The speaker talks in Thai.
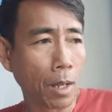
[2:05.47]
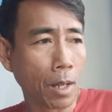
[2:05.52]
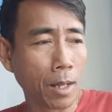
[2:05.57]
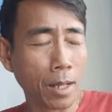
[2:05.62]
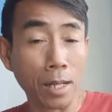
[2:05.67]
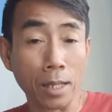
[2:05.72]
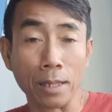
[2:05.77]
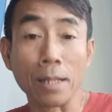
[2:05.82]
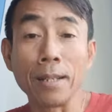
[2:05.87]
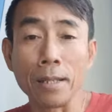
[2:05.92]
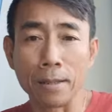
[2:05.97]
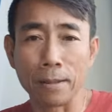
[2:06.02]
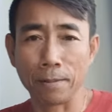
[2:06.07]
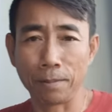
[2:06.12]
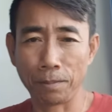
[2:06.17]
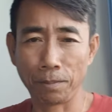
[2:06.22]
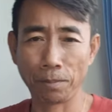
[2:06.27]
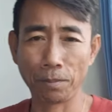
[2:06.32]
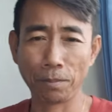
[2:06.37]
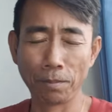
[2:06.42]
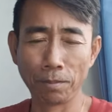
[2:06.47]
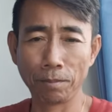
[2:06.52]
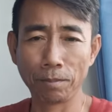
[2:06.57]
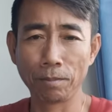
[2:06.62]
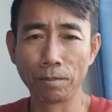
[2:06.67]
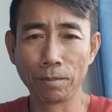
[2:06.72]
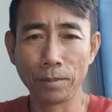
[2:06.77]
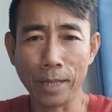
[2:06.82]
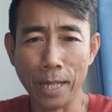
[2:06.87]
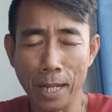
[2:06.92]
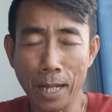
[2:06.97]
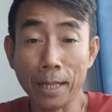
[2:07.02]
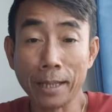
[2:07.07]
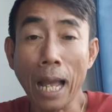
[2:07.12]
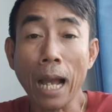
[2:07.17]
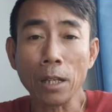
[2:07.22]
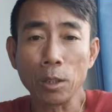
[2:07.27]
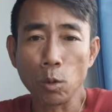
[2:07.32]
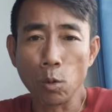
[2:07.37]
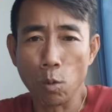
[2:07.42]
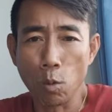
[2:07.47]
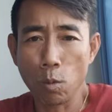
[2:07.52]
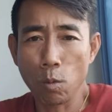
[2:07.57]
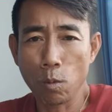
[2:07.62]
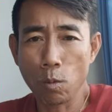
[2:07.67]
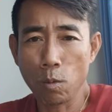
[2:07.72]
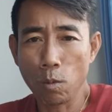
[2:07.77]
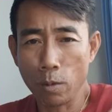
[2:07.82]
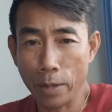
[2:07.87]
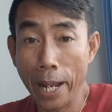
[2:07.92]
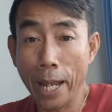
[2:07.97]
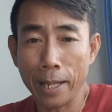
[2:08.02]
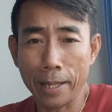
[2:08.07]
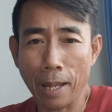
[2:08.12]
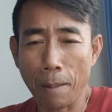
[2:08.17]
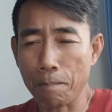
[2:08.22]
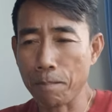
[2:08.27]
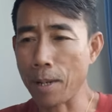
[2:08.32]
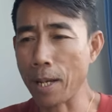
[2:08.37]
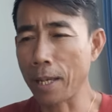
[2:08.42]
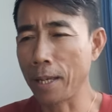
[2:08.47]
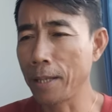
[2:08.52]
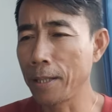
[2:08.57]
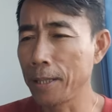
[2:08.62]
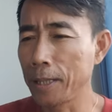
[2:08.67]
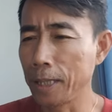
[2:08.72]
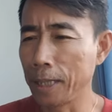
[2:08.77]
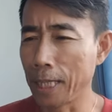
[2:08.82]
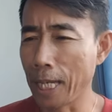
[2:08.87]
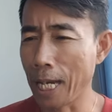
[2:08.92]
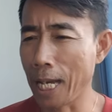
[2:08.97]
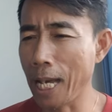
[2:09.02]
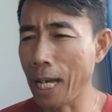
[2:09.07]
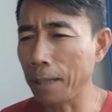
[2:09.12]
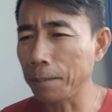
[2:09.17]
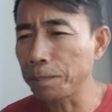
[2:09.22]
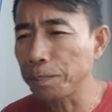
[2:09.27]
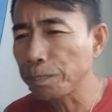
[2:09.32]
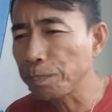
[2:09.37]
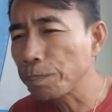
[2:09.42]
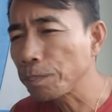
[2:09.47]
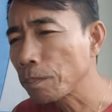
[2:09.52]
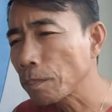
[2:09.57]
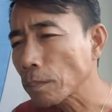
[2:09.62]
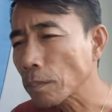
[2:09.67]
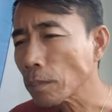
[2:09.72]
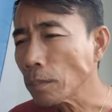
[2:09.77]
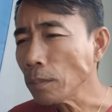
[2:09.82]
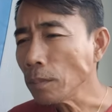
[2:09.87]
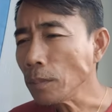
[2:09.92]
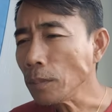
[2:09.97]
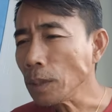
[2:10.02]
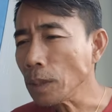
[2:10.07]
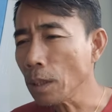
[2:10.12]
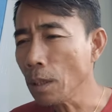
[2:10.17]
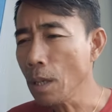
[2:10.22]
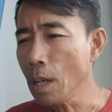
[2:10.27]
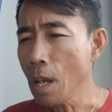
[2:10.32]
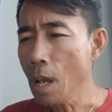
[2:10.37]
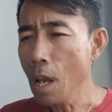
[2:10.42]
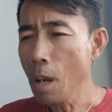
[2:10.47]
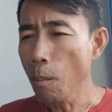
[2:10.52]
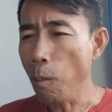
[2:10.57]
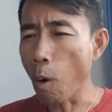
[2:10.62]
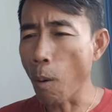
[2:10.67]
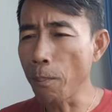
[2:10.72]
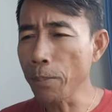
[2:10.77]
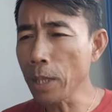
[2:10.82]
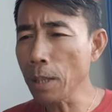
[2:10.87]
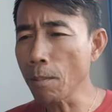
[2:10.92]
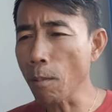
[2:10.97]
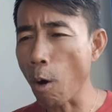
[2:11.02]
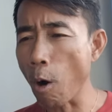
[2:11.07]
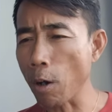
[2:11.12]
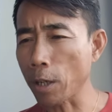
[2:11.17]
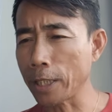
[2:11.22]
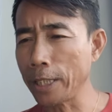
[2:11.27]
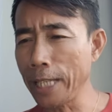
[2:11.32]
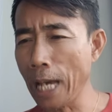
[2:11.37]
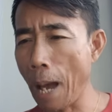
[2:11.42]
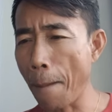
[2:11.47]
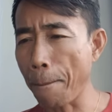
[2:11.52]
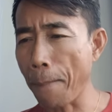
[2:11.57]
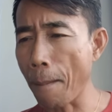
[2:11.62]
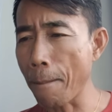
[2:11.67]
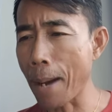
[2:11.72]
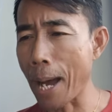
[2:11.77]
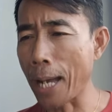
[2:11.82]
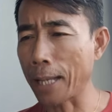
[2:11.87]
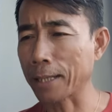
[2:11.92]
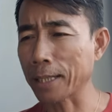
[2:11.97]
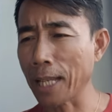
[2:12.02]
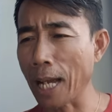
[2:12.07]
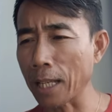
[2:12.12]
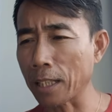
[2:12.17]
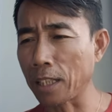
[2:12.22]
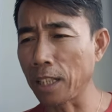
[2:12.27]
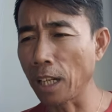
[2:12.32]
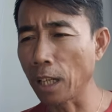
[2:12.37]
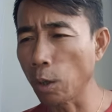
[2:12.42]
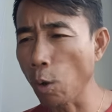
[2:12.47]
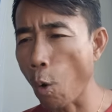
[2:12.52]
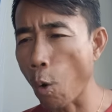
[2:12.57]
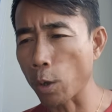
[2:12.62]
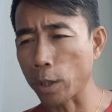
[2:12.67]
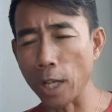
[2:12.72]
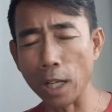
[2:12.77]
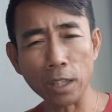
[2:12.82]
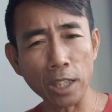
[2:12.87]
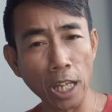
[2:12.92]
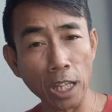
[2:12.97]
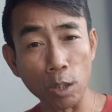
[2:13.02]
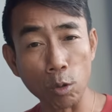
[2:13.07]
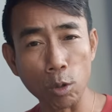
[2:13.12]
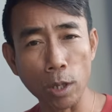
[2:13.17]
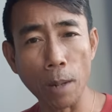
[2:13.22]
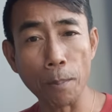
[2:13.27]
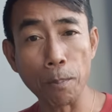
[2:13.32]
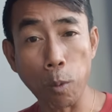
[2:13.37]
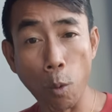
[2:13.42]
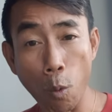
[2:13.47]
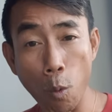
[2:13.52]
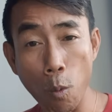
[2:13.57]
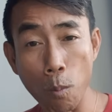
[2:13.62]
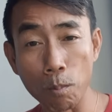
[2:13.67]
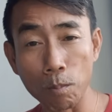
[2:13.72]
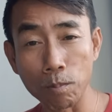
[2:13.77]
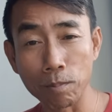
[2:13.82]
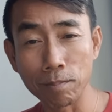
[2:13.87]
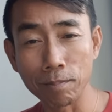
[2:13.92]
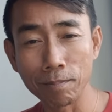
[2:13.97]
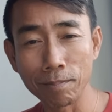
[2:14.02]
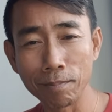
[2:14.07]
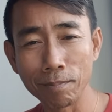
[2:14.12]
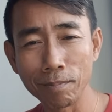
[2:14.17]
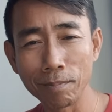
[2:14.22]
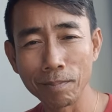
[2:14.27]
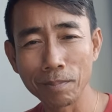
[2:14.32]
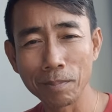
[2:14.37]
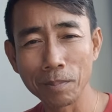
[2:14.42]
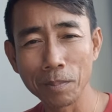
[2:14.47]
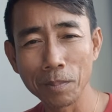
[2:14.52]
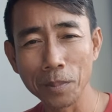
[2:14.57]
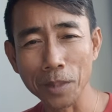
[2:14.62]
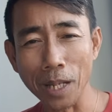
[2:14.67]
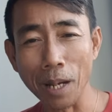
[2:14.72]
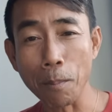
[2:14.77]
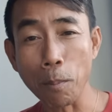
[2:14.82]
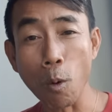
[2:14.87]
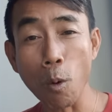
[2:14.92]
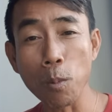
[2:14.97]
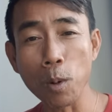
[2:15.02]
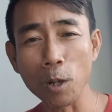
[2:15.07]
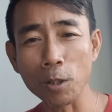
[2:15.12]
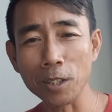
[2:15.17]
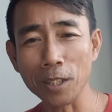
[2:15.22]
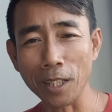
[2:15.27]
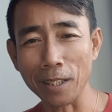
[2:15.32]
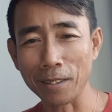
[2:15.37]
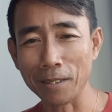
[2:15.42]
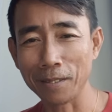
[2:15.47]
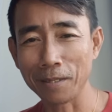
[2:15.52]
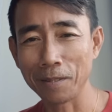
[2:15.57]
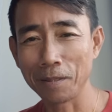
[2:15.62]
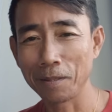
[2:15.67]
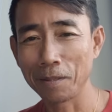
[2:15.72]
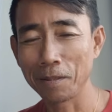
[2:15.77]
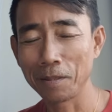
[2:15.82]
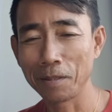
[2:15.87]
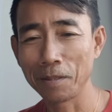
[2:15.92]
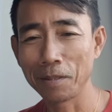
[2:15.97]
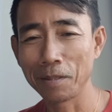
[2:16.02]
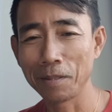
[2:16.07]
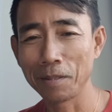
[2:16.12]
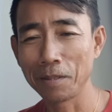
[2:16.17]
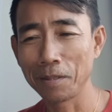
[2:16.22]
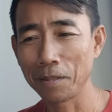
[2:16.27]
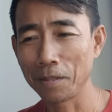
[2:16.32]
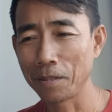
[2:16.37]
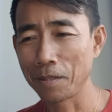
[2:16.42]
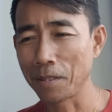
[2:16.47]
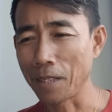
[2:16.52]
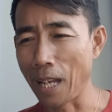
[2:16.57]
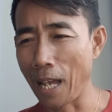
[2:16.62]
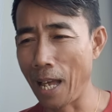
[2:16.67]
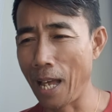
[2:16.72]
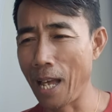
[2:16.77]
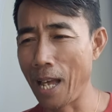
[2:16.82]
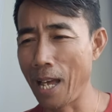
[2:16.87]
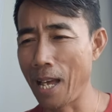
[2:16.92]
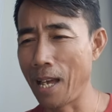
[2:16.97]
เกิดขึ้นนะตั้งอยู่และดับไปนะฮะผมถึงบอกอย่าประมาทถ้าเชื้อโรคยังติดอยู่ในภูมินะภูมิของจิตอ่า